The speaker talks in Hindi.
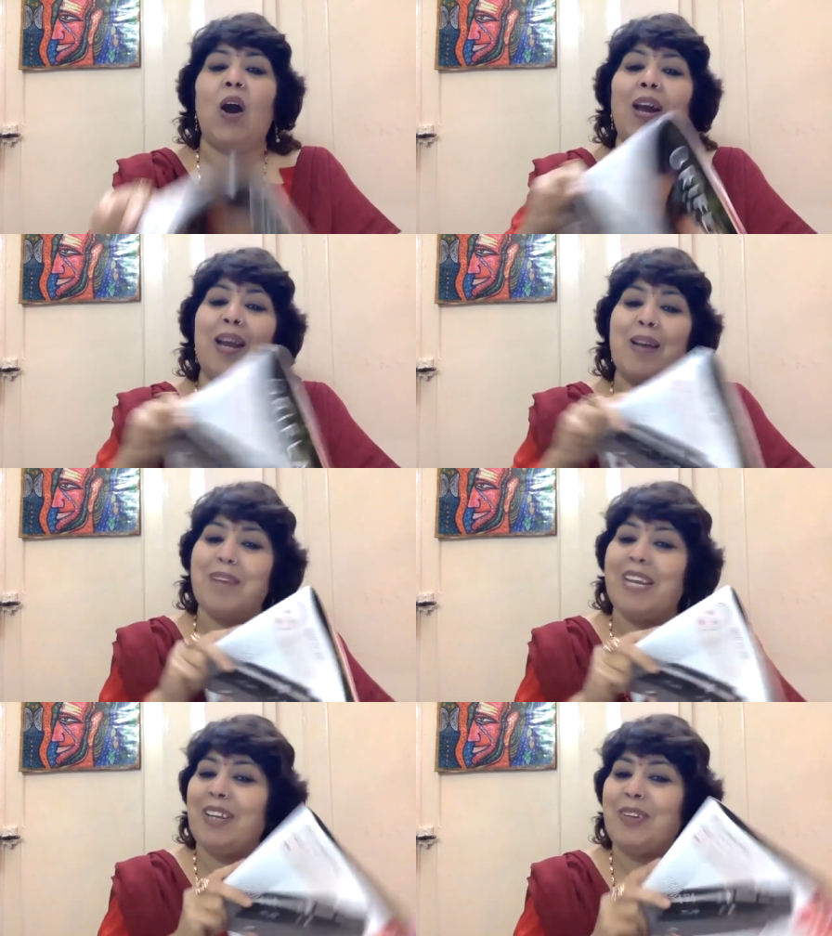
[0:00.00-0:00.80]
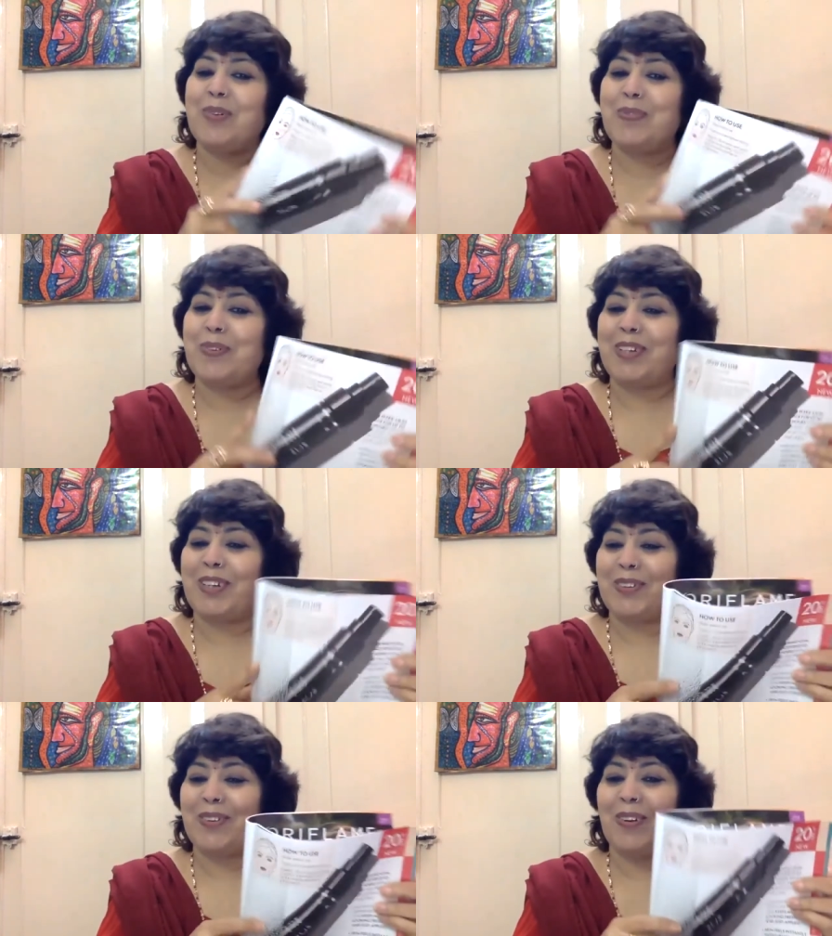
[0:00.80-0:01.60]
और हमारा न्यू
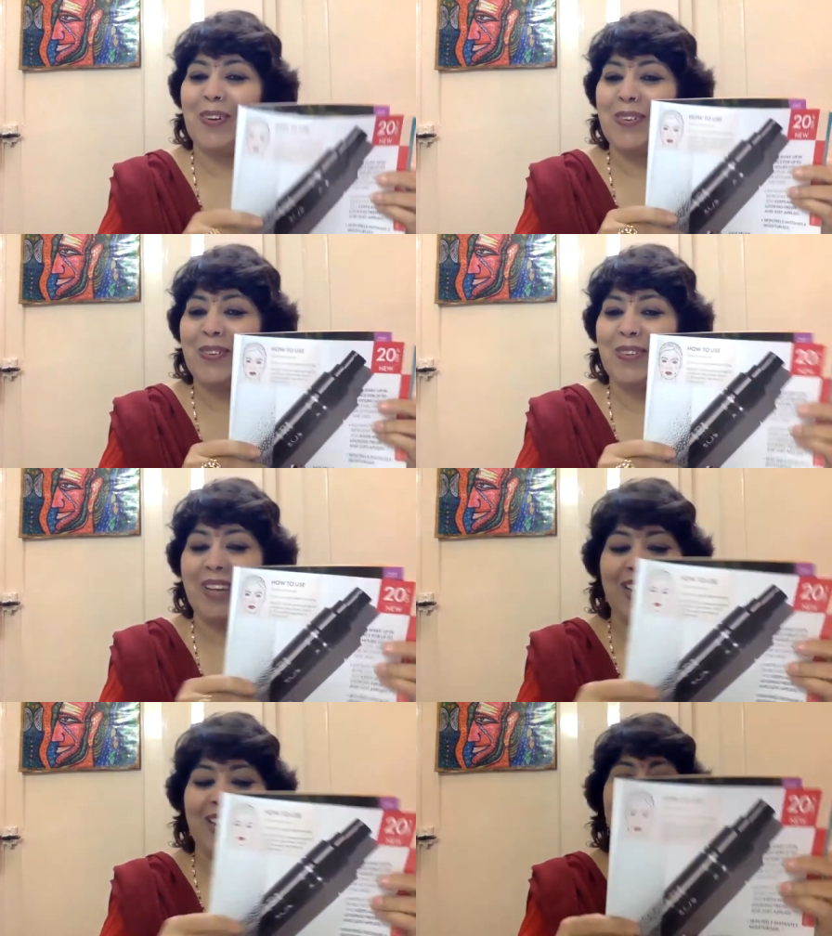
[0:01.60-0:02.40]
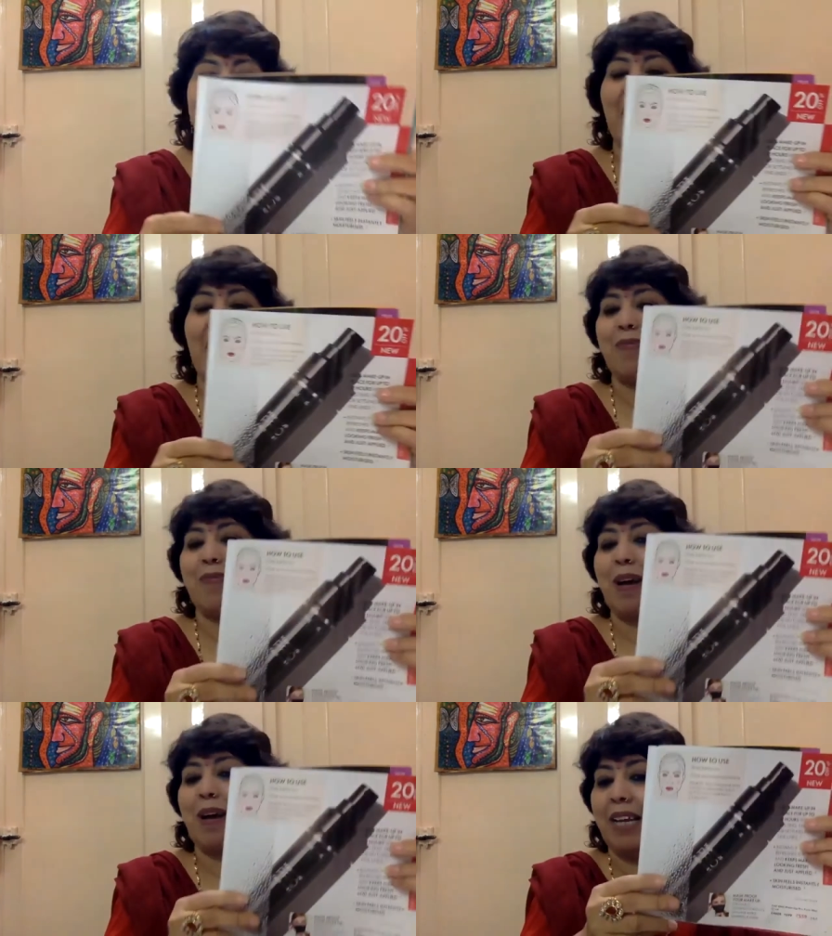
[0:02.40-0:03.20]
प्रोडक्ट जो लॉन्च हो रहा है
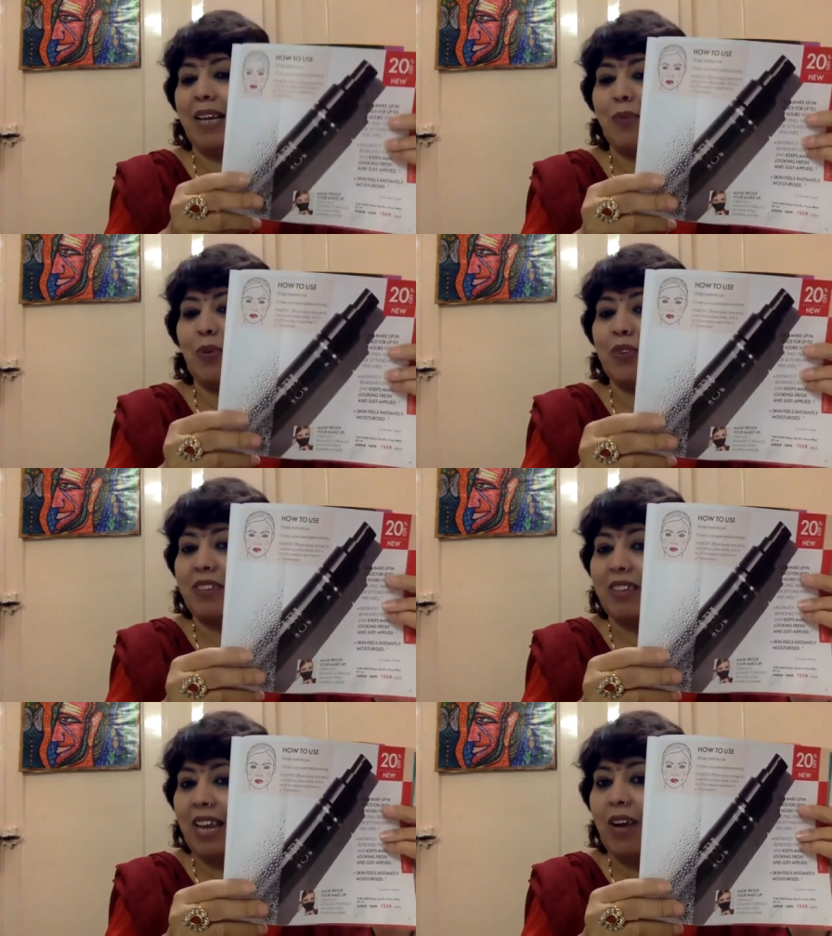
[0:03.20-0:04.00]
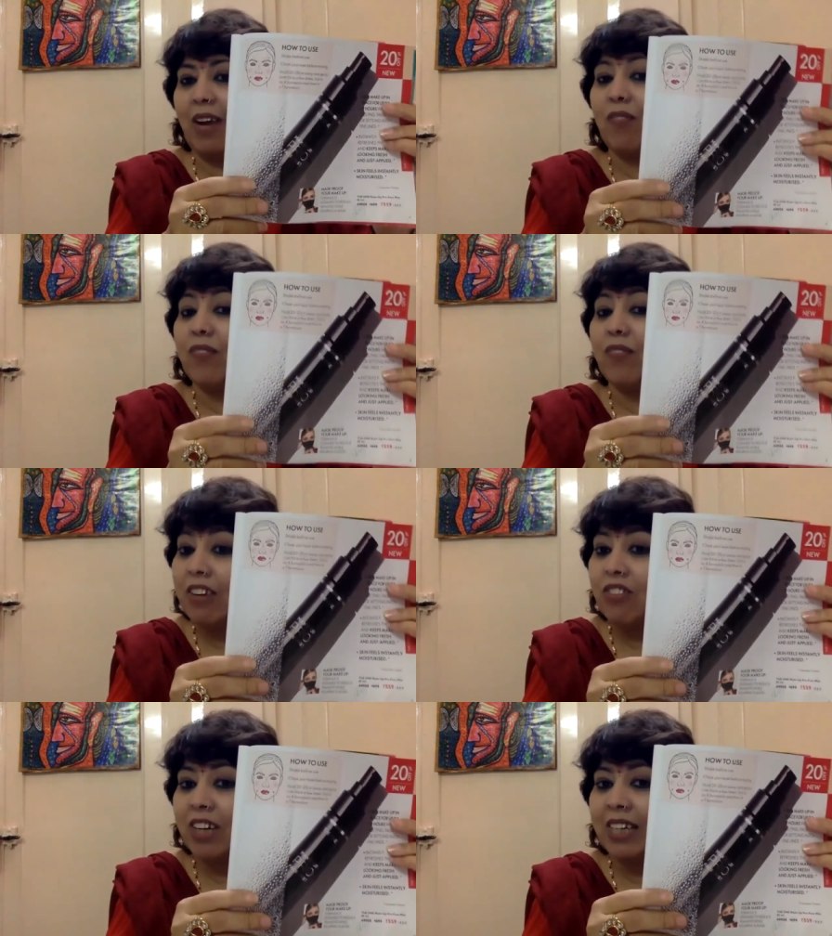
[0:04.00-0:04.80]
आपका मेकअप को स्टे और
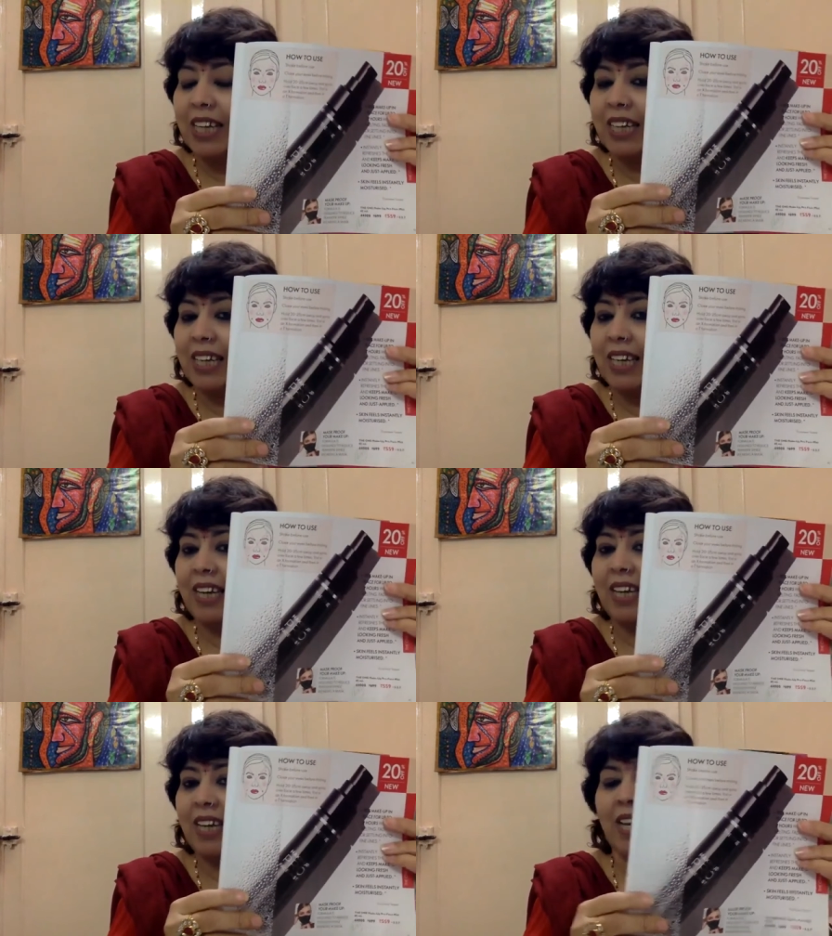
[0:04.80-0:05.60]
फ्रेश रखने के लिए